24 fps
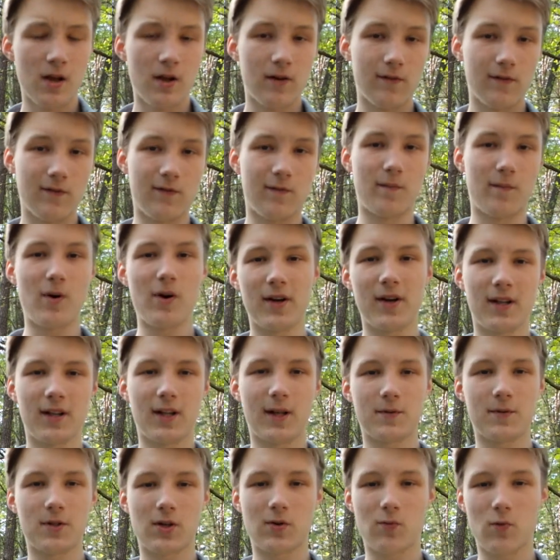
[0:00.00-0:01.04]
W mojej na
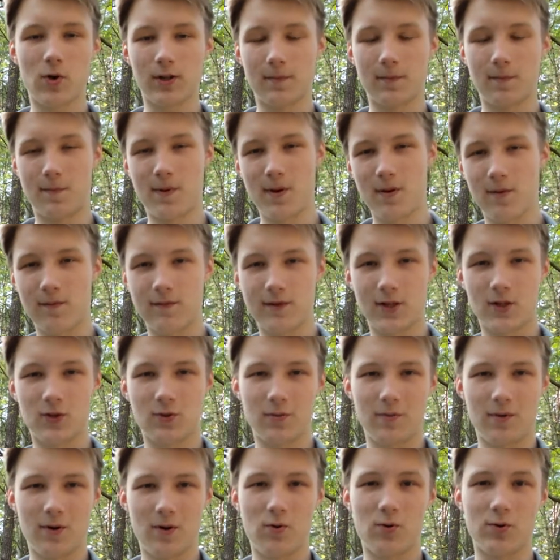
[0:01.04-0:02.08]
przykład były w
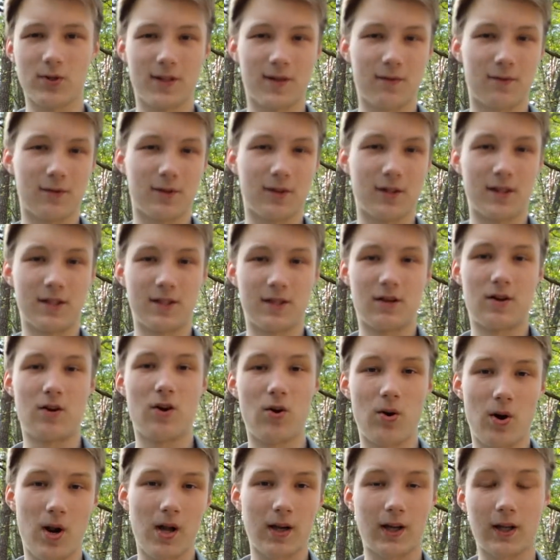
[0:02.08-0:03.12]
zeszłym roku zawody z
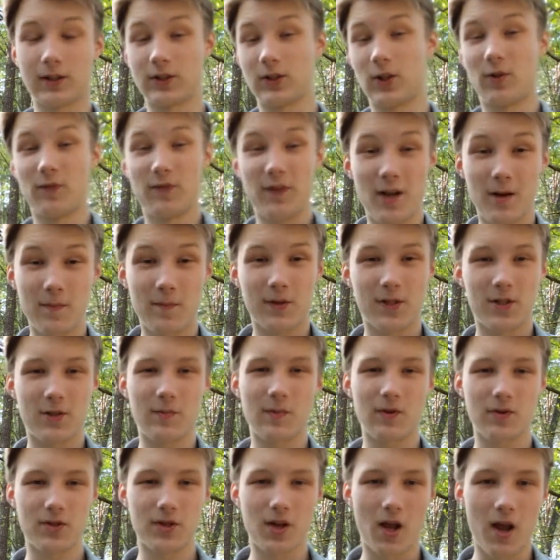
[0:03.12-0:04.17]
LOLa. Kto wie, być
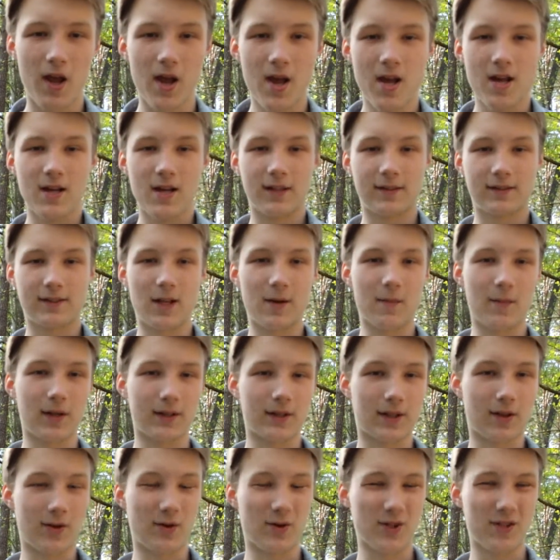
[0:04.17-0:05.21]
może
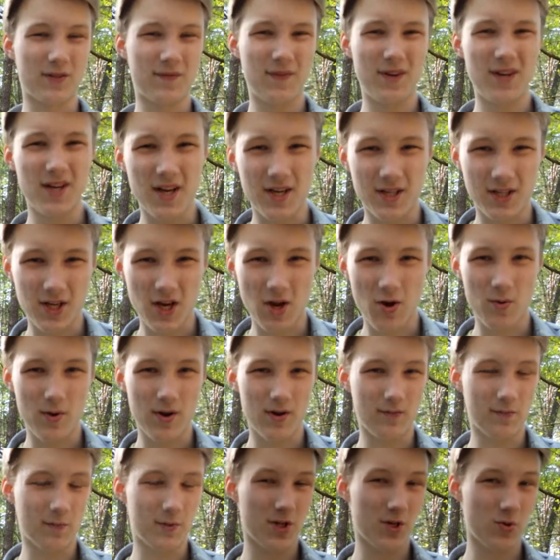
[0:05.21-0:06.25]
temat rozwinie się
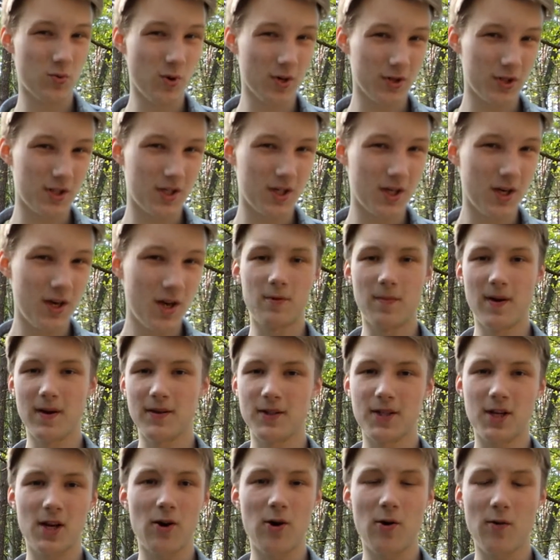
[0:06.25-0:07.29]
i w przyszłości
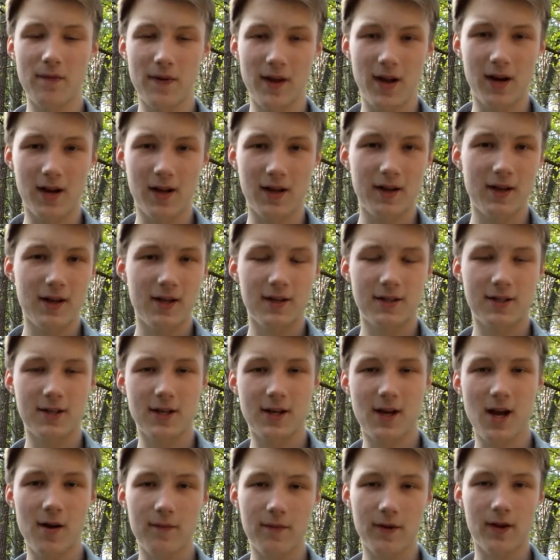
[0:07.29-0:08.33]
będzie o wiele
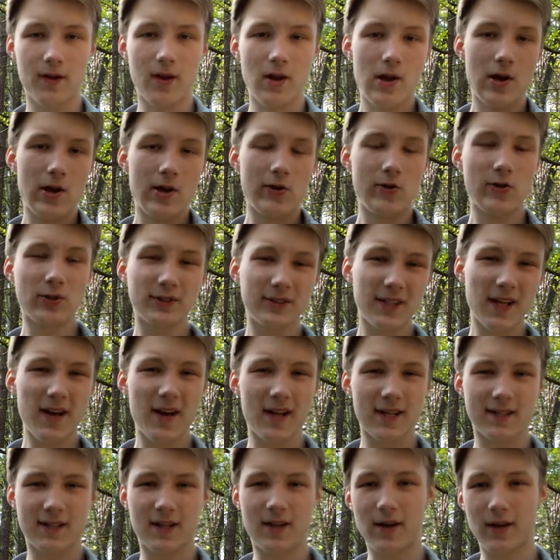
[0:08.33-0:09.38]
ciekawiej. Już
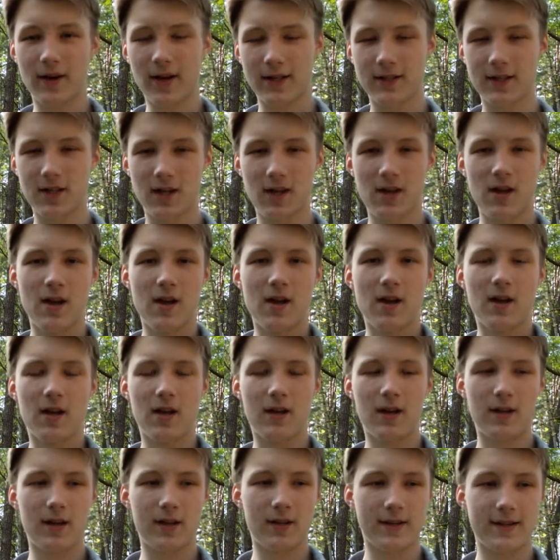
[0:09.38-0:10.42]
teraz gracze
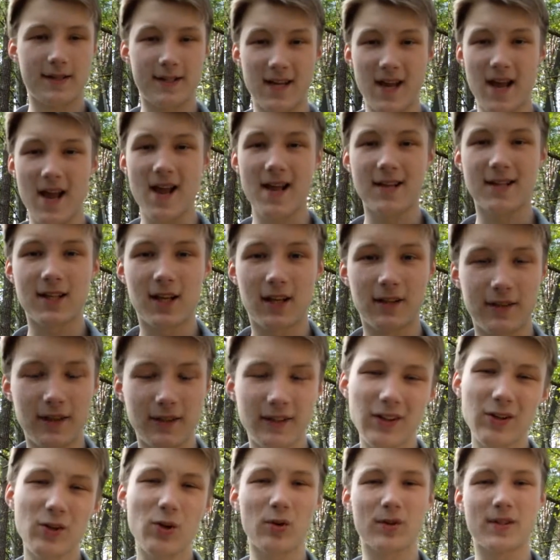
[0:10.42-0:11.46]
e, CS-a, nie
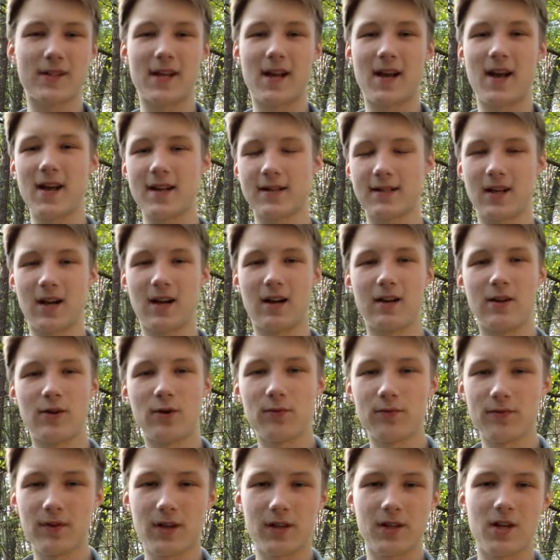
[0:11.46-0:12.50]
tylko CS-a, ale
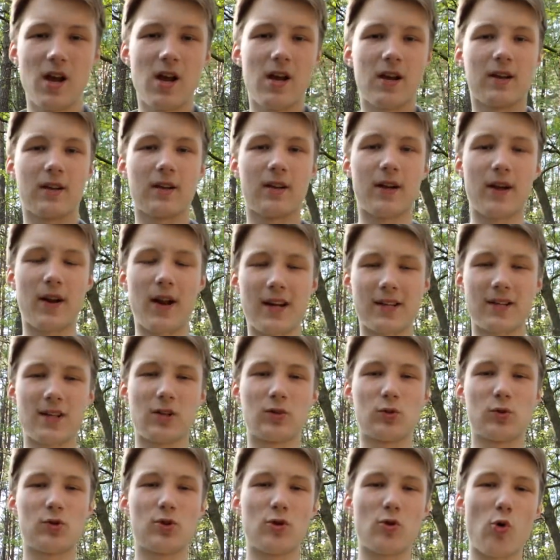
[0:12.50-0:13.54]
również gracze,
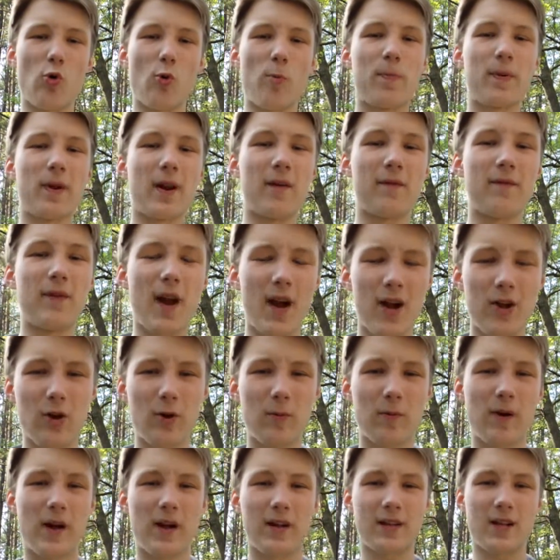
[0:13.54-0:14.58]
którzy
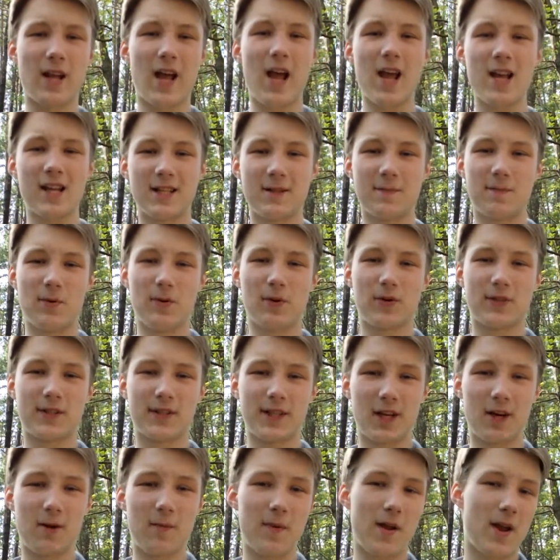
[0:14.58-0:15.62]
uprawiają e-sport,
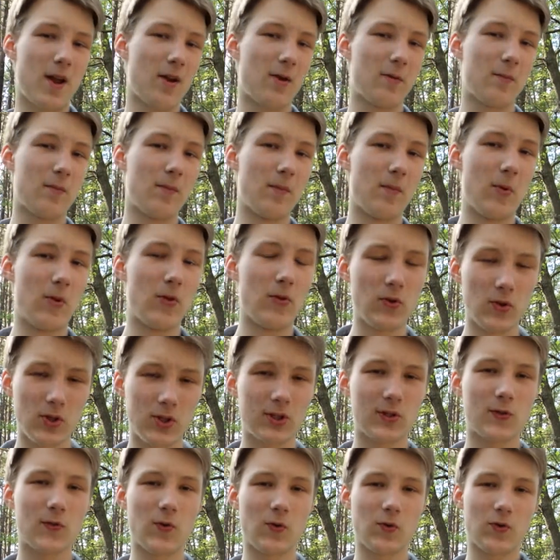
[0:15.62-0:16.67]
zarabiają
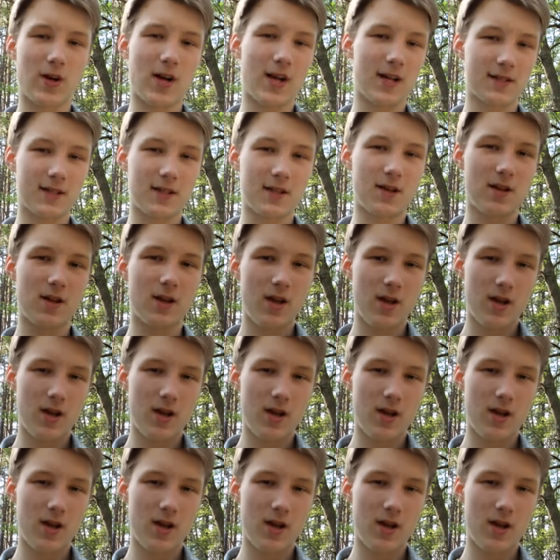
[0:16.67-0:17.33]
mnóstwo kasy